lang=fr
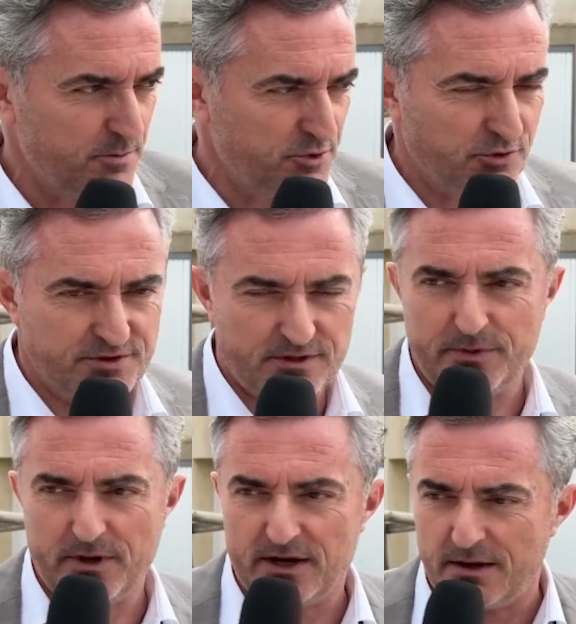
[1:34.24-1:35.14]
puisque c'est
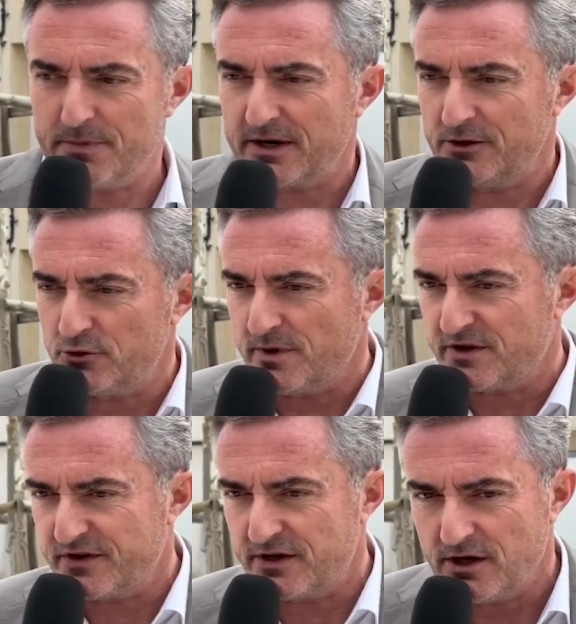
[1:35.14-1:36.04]
PLM, Paris, Lyon,
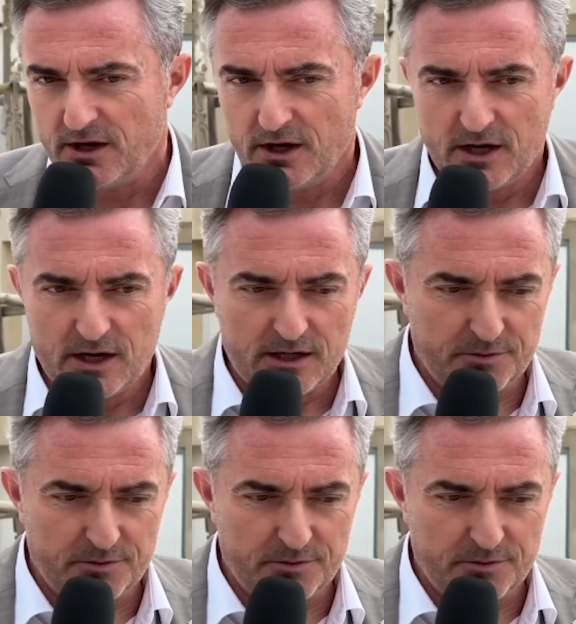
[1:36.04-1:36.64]
Marseille, eh